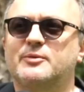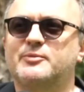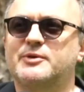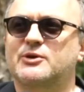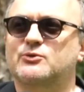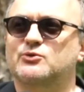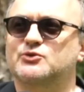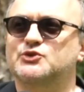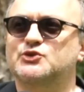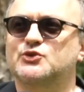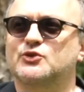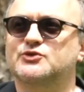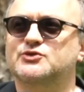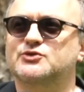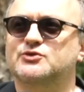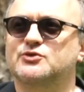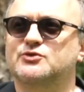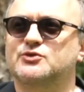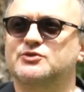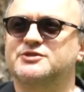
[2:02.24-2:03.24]
Il a bien
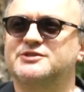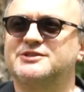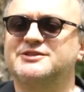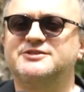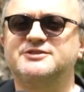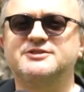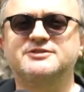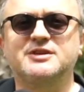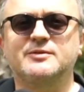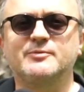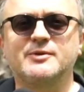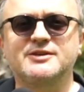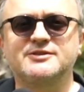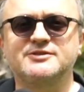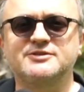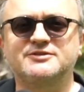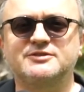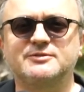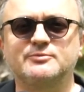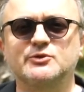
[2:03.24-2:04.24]
conscience que, que si le système
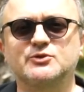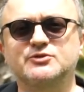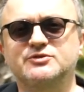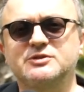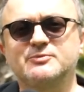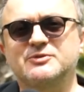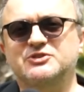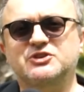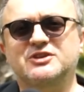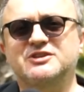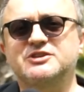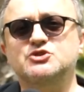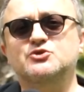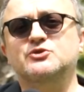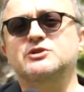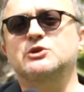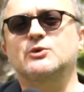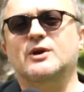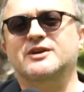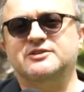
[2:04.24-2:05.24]
existe, c'est bien aussi parce qu'il y a des
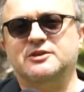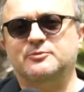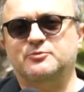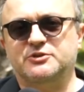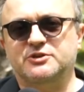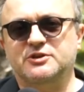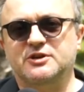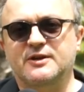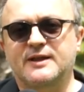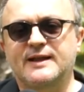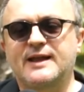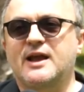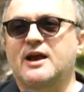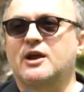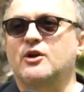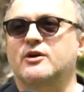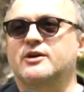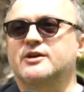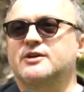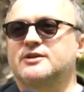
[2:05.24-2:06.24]
gens qui l'ont accepté.
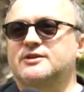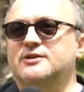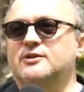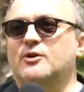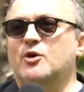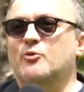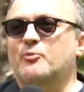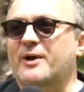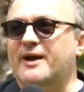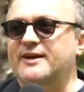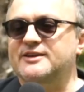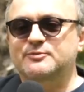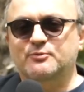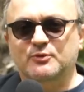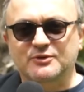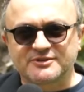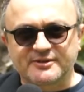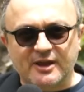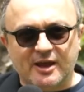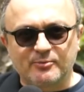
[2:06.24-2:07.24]
Alors, il ne le rend pas
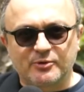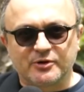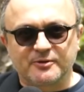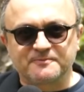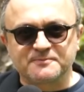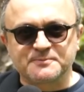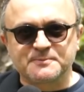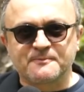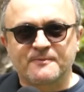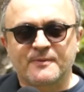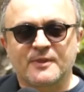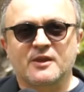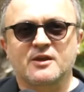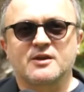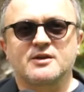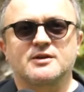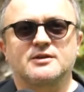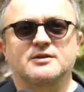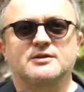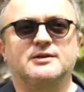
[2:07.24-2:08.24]
responsable
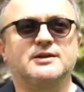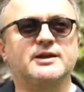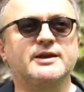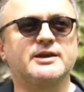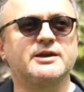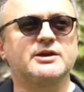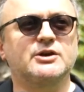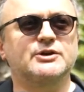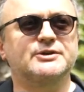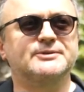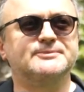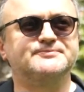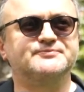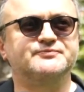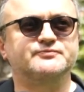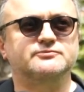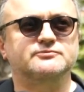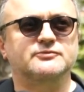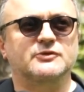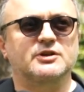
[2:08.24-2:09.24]
les,
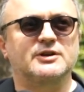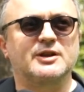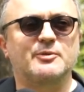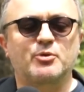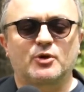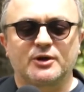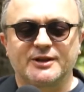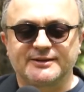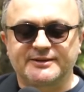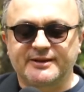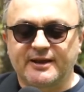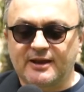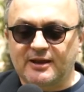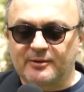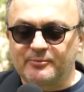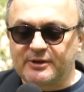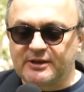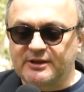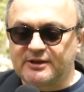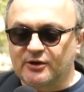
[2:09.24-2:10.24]
euh, les
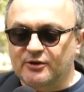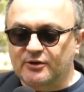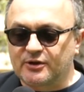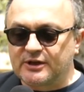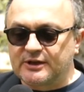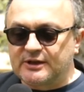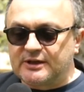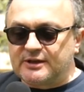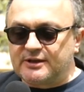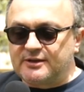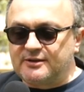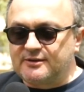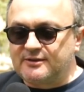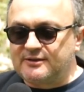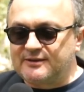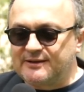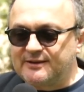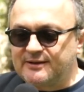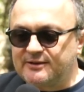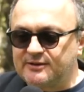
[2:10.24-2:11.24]
prolétaires, mais euh,
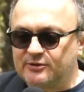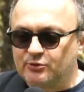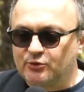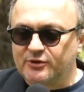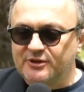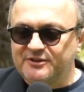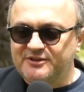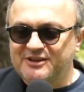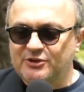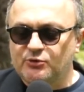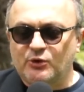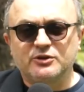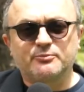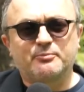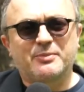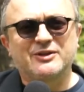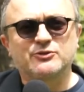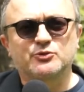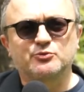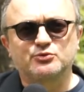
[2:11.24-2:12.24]
ils, ne les
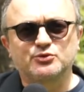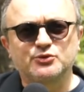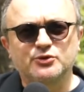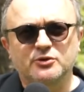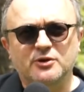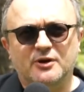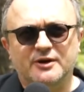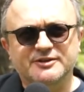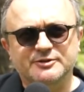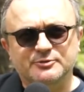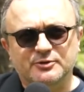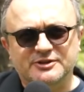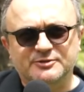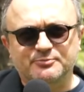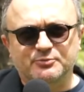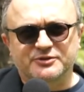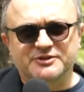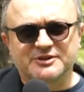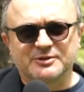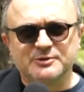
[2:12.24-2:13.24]
dédouanent pas non plus de leurs
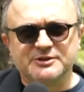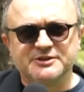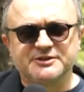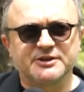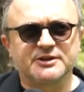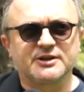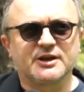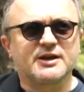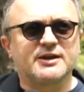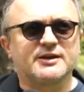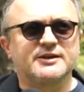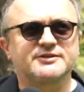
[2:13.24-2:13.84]
responsabilités.